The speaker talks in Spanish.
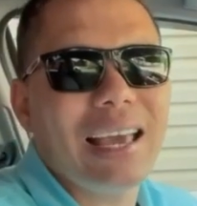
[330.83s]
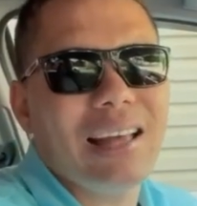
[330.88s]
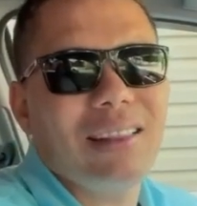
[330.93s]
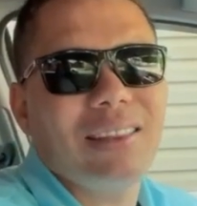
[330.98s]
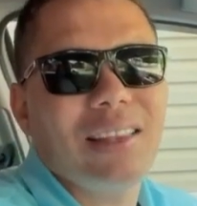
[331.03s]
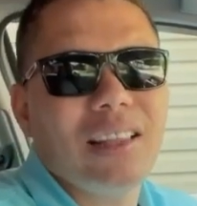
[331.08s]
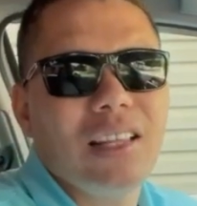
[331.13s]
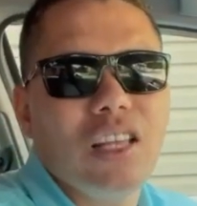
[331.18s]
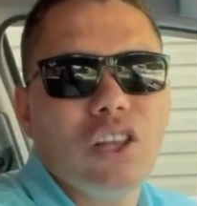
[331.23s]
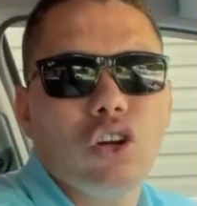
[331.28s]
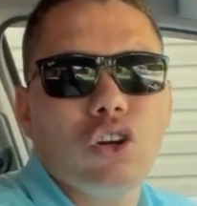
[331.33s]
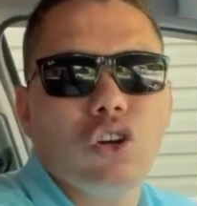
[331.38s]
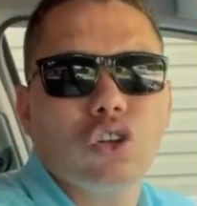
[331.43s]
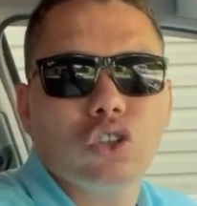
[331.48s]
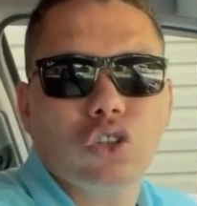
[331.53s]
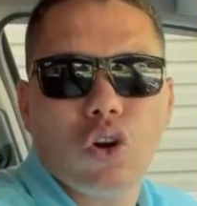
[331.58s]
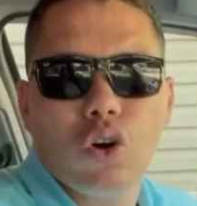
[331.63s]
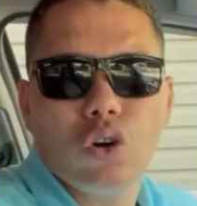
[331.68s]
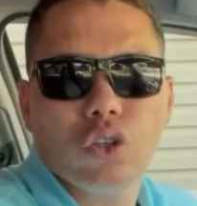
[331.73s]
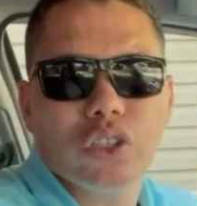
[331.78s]
han tenido
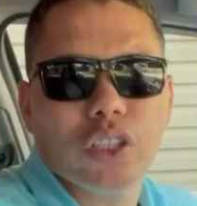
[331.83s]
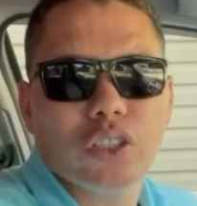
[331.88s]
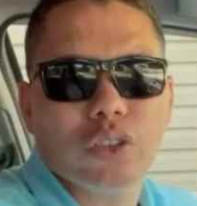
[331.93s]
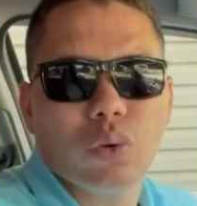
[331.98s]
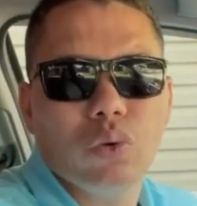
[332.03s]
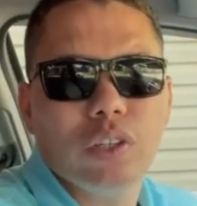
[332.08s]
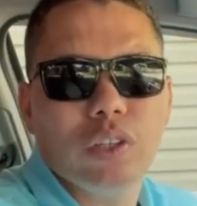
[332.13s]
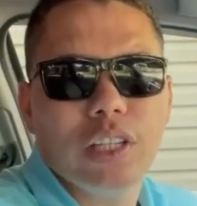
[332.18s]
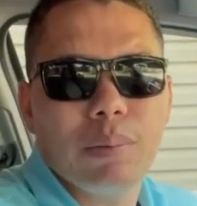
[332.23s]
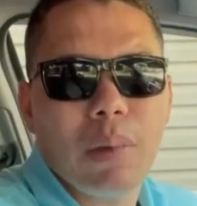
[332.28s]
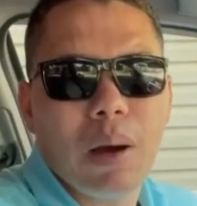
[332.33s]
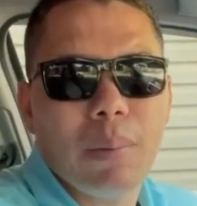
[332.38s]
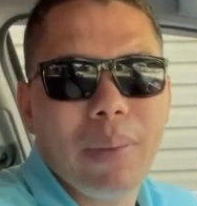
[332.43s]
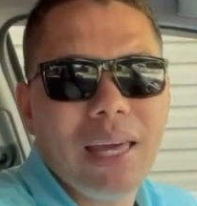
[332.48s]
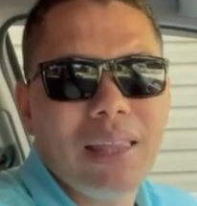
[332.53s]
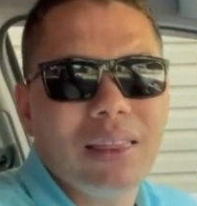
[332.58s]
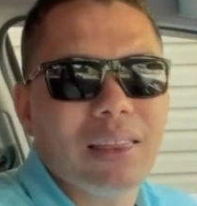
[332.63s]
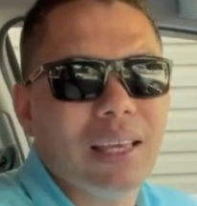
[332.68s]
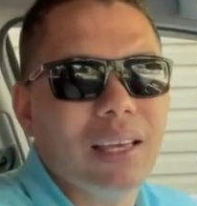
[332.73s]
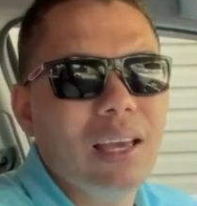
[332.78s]
los coches
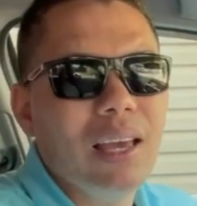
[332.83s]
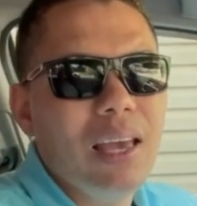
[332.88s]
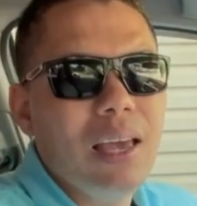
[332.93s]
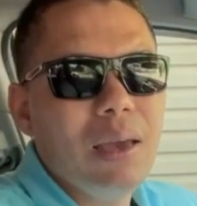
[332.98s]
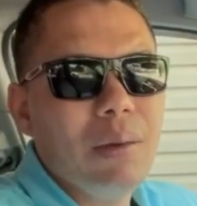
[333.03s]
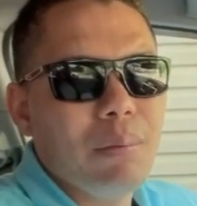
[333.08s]
últimamente.